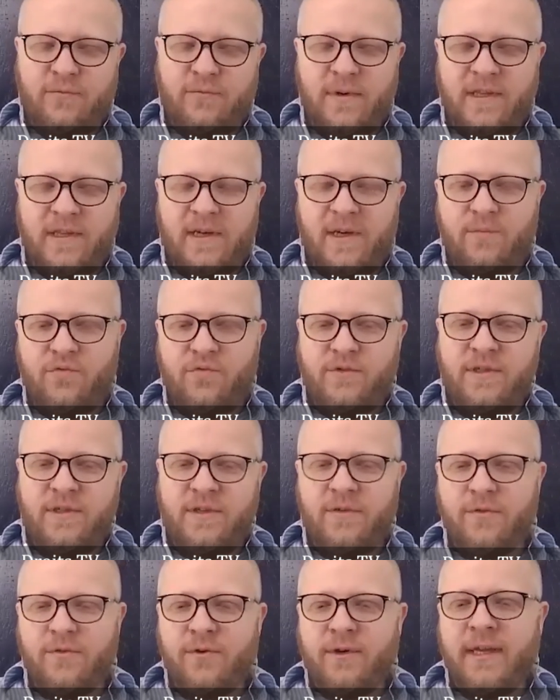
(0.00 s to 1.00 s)
soient très poussées
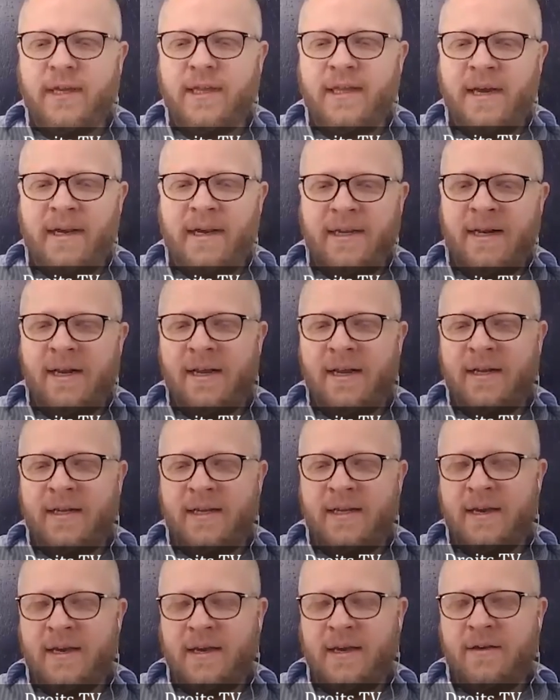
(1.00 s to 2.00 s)
entre Canal et la
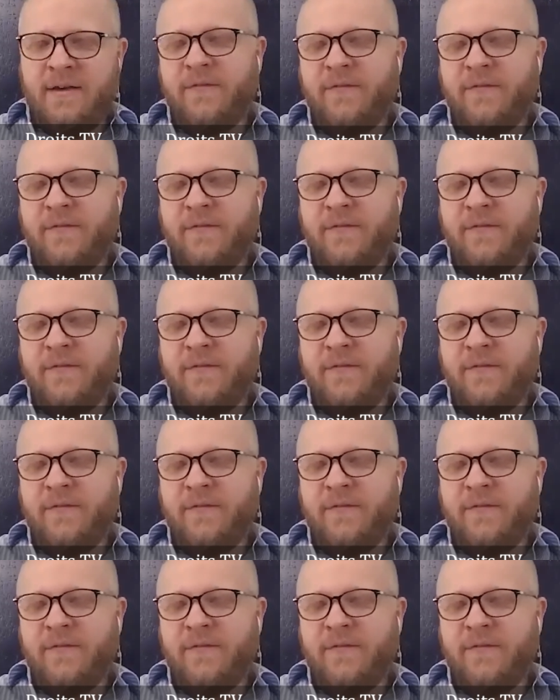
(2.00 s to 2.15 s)
Ligue 1,